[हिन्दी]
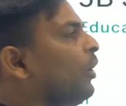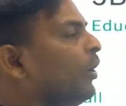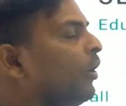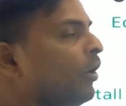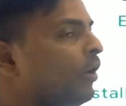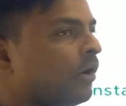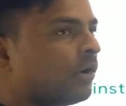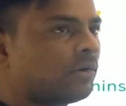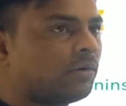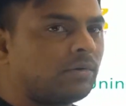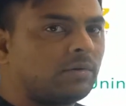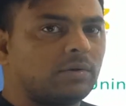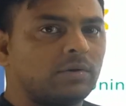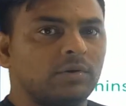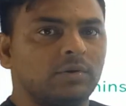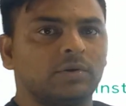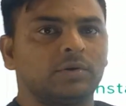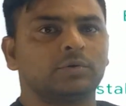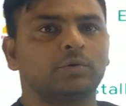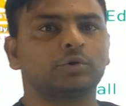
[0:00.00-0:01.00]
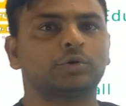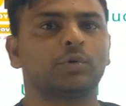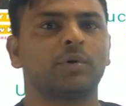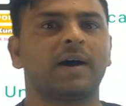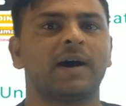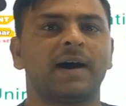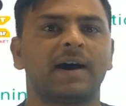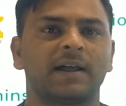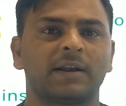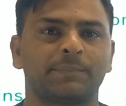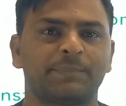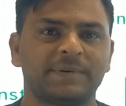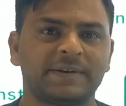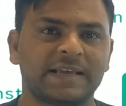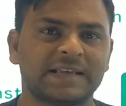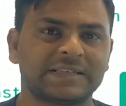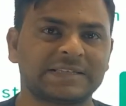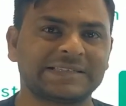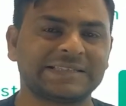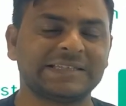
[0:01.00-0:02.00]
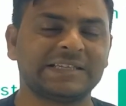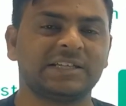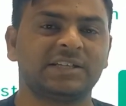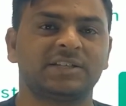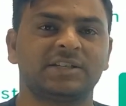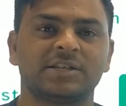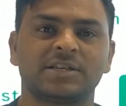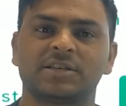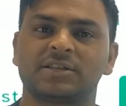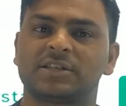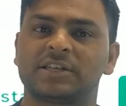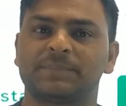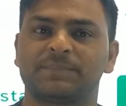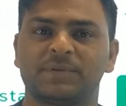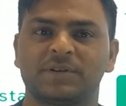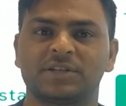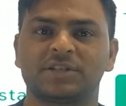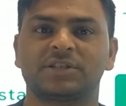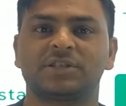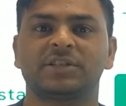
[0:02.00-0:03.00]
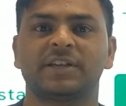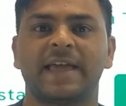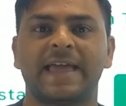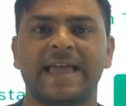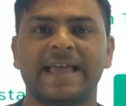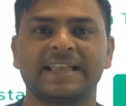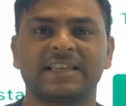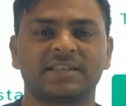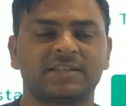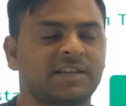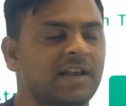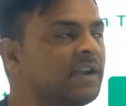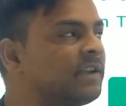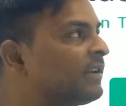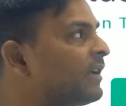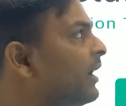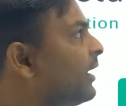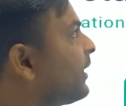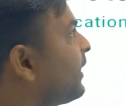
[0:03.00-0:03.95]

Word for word: और दोस्तों आर पी एस सी टी जी टी पी जी टी एस्टेट का